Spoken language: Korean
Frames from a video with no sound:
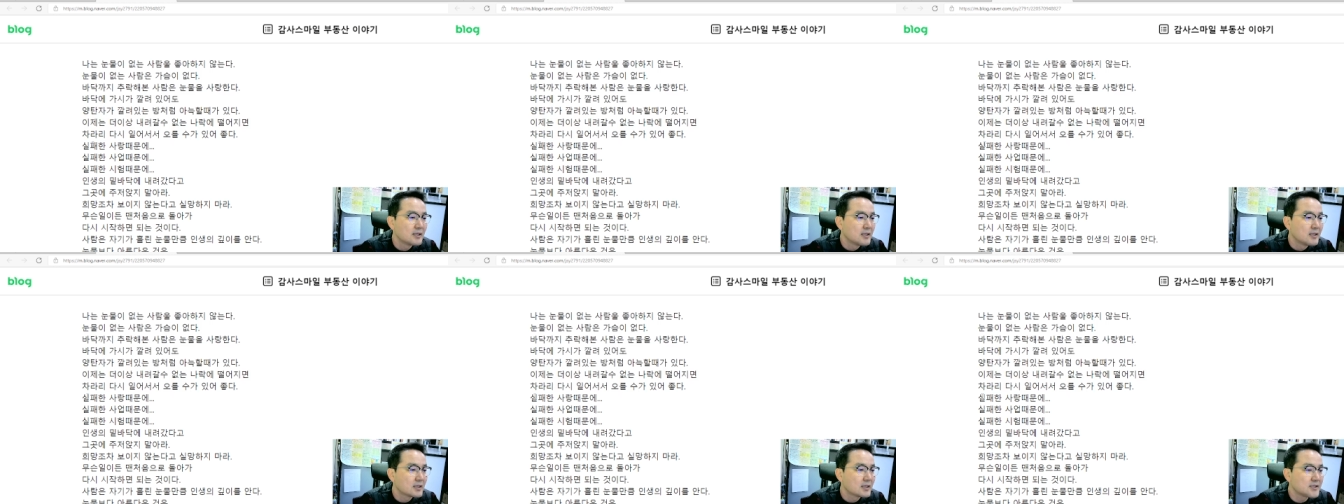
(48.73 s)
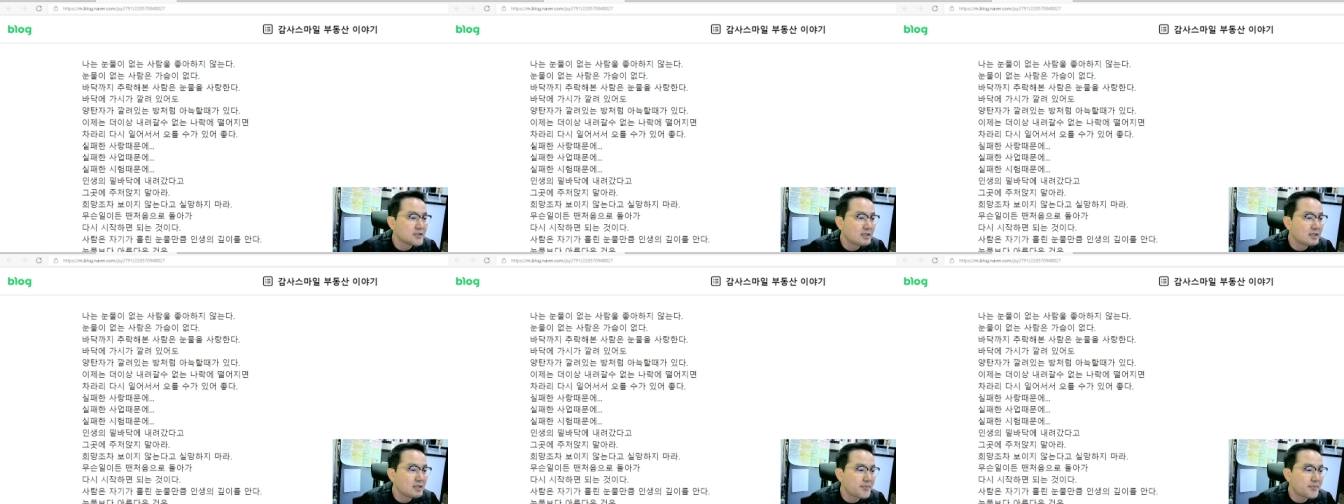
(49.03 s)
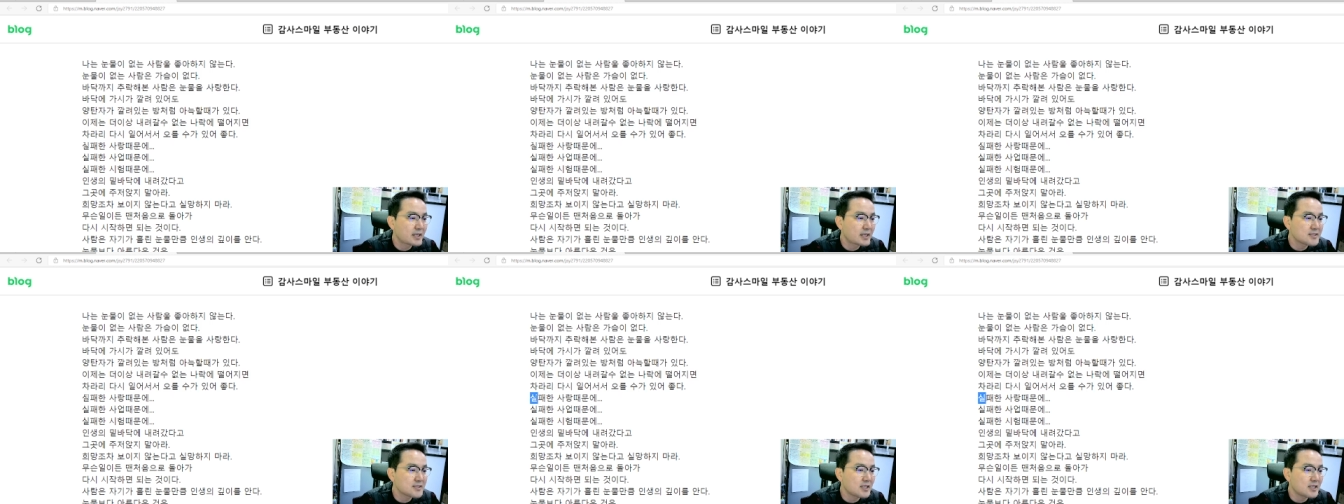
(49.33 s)

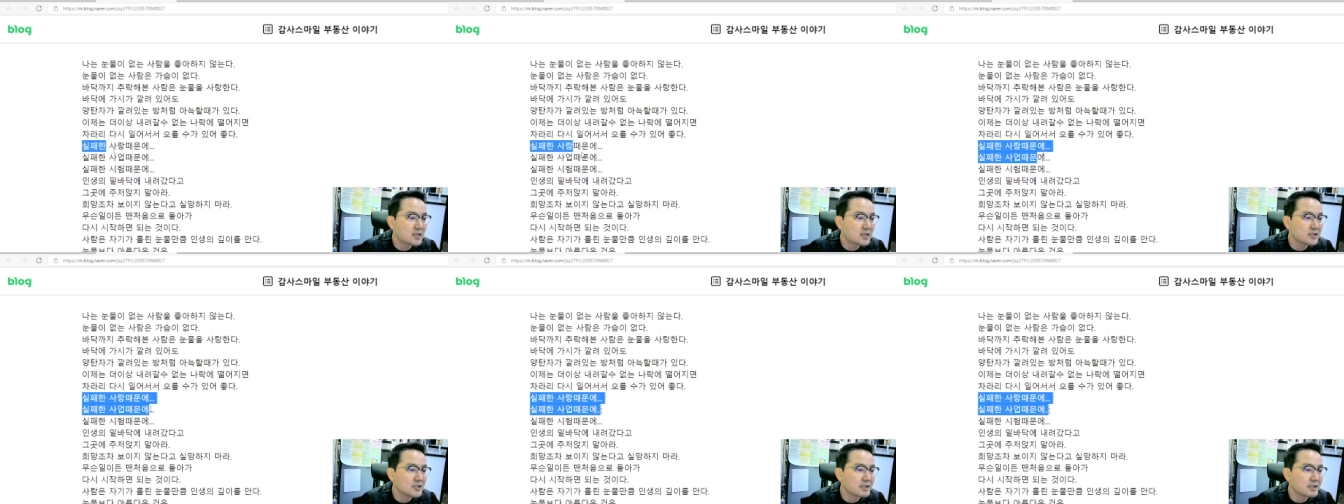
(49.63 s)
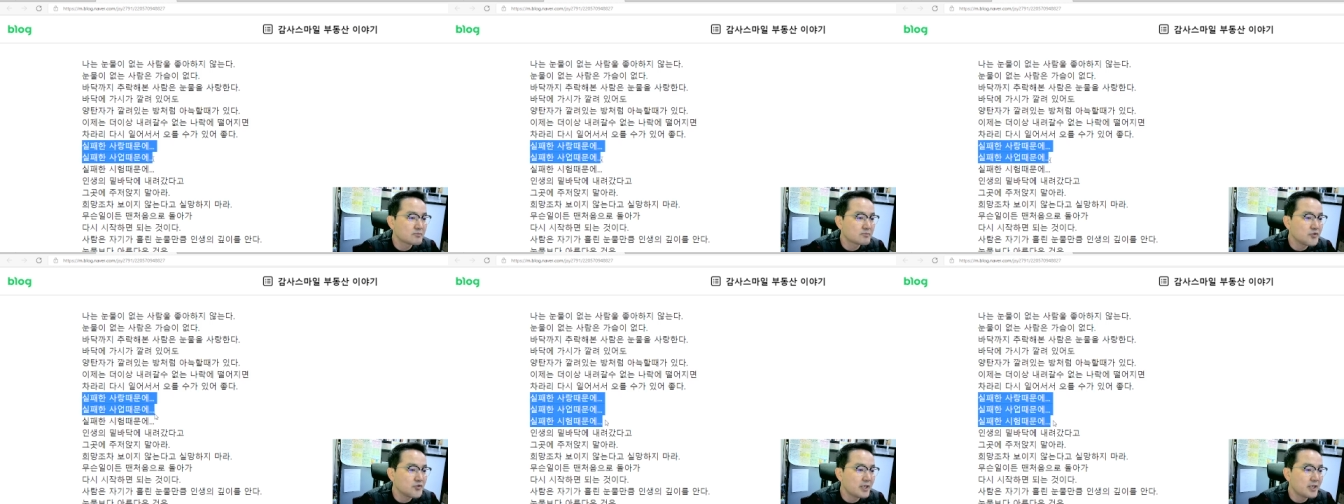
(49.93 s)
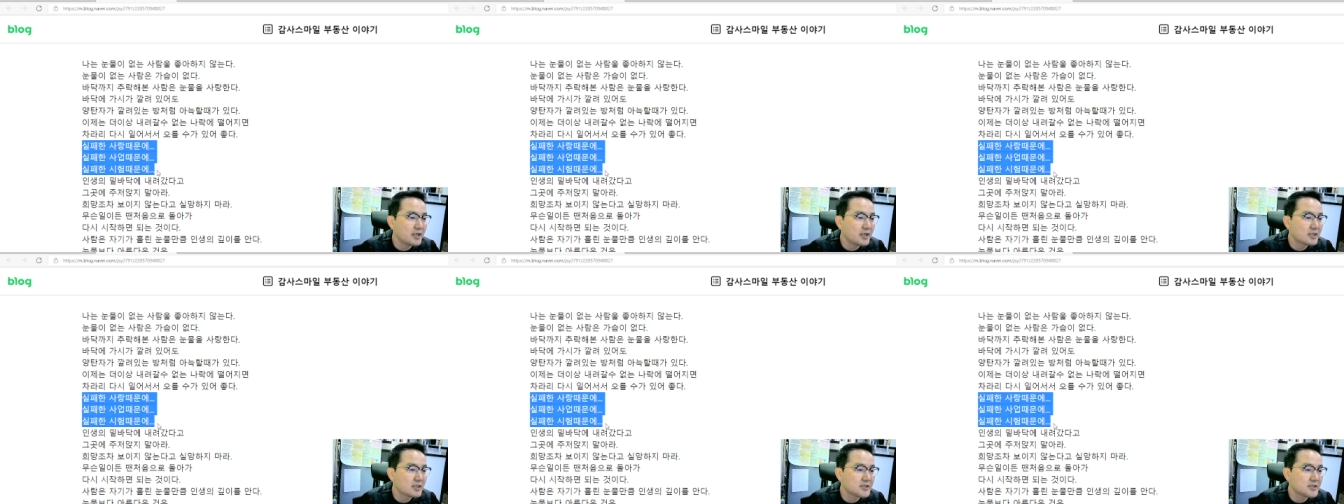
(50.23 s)
실패한 사랑
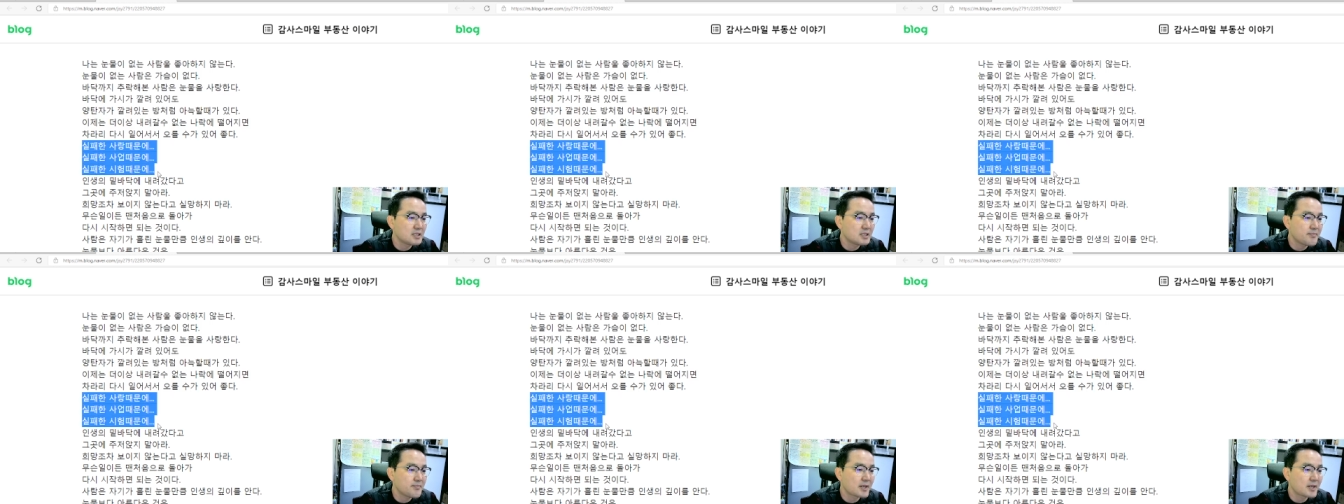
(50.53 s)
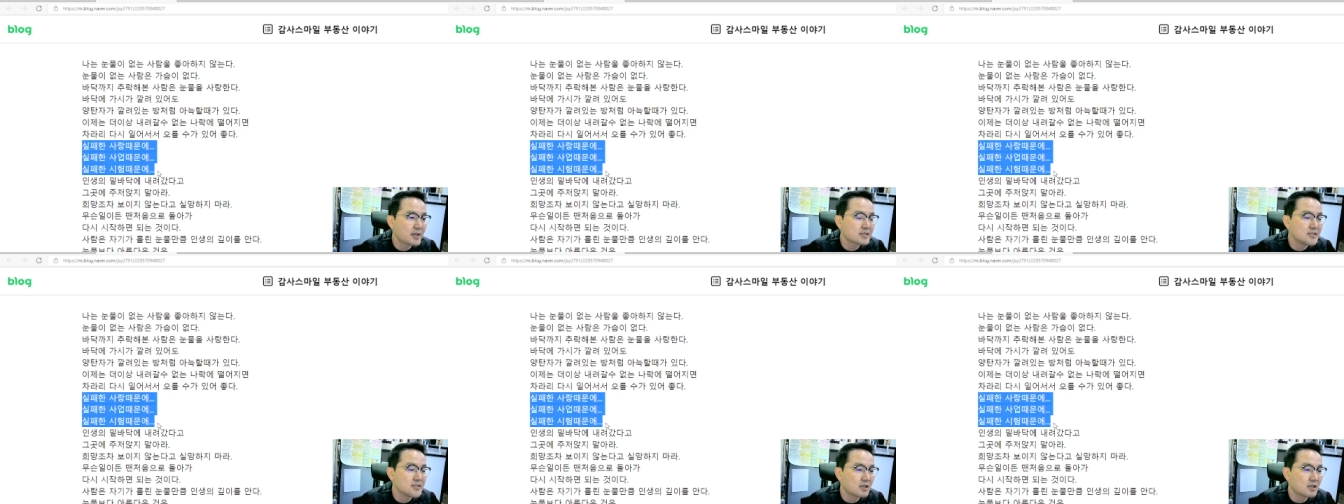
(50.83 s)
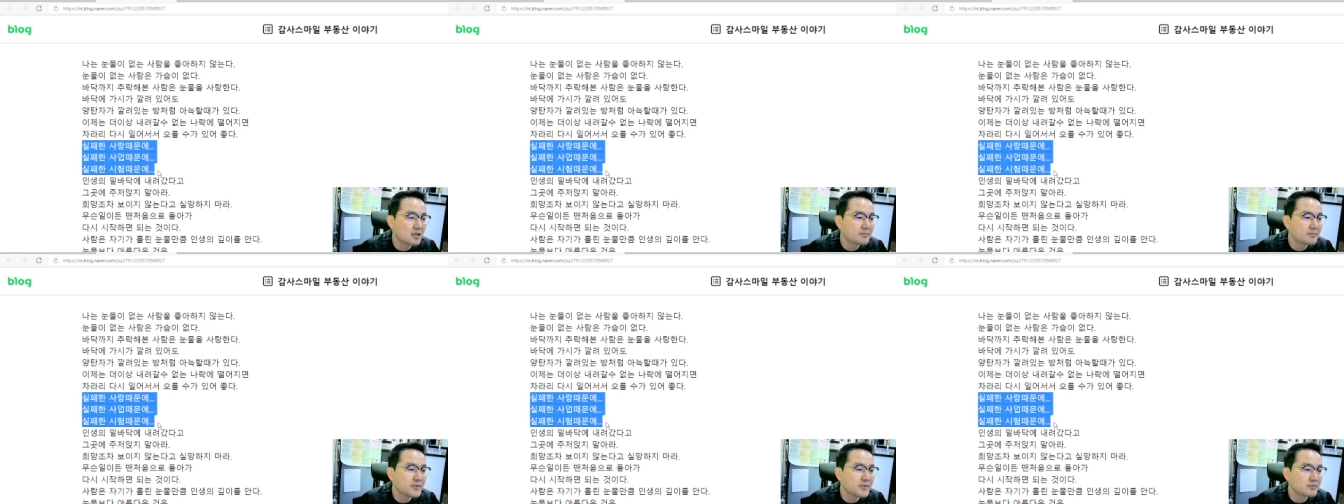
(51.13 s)
때문에, 실패한
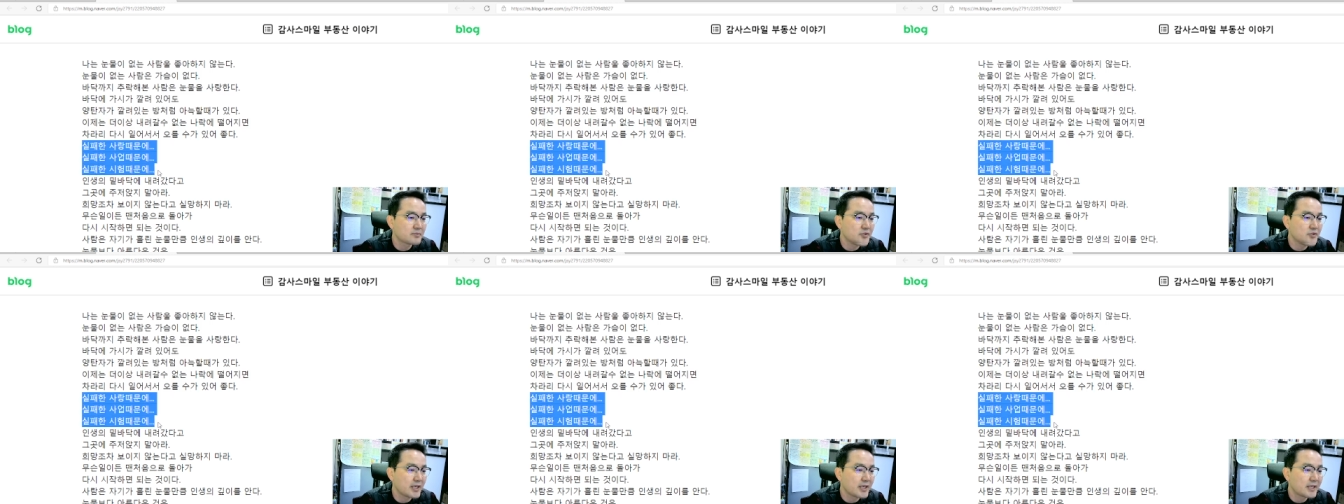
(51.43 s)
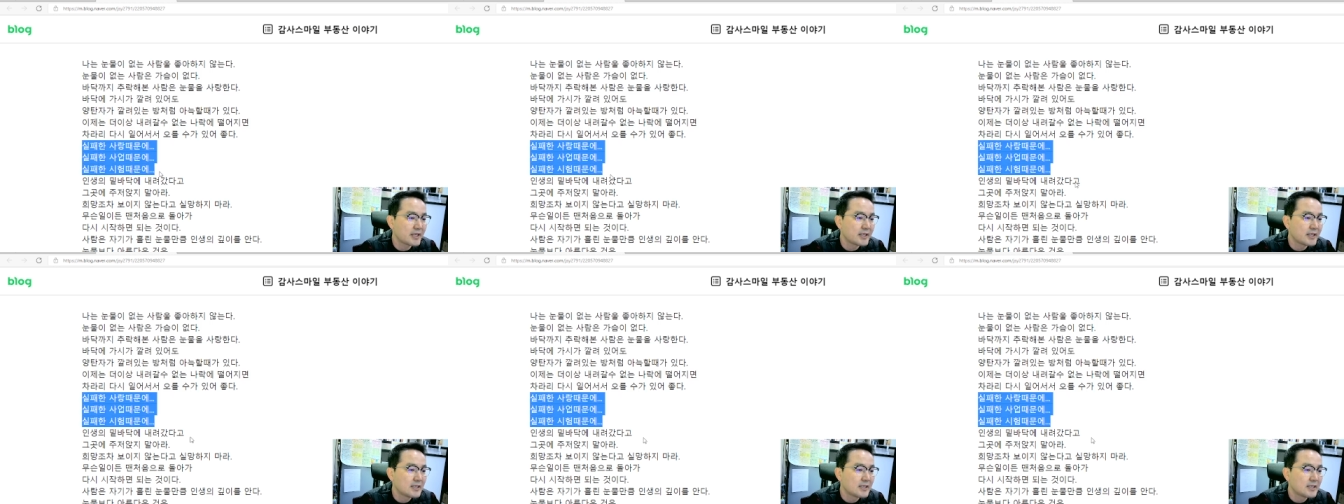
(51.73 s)
사업 때문에,